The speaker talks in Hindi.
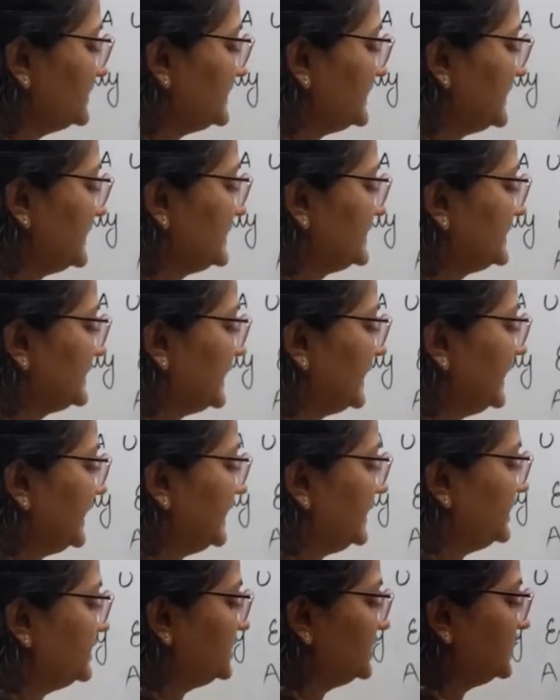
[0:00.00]
6
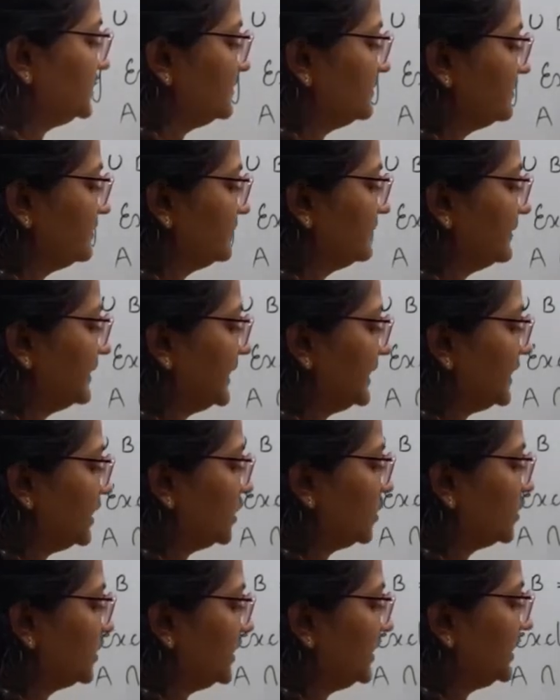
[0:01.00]
8 मान
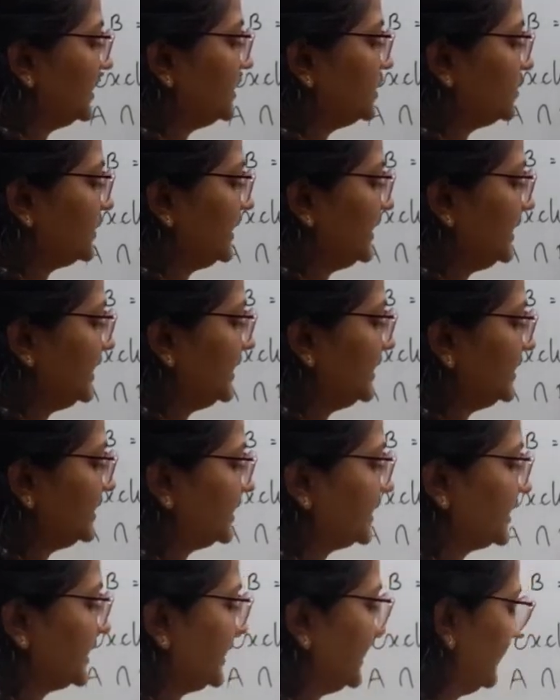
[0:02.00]
लो कि ये 20
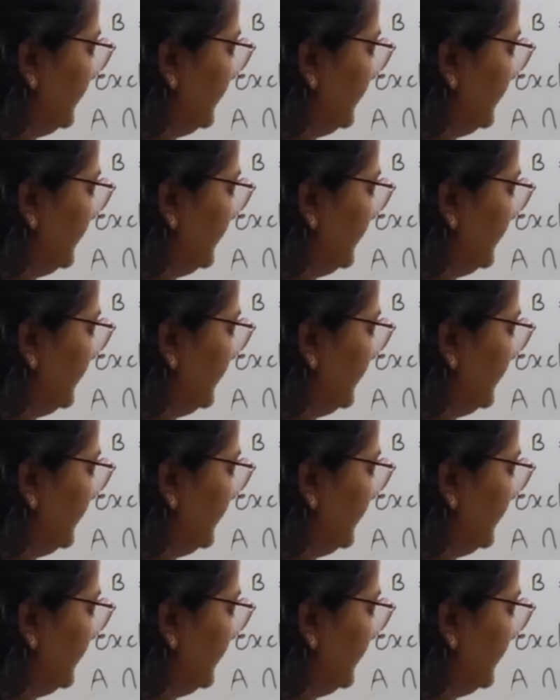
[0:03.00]
तक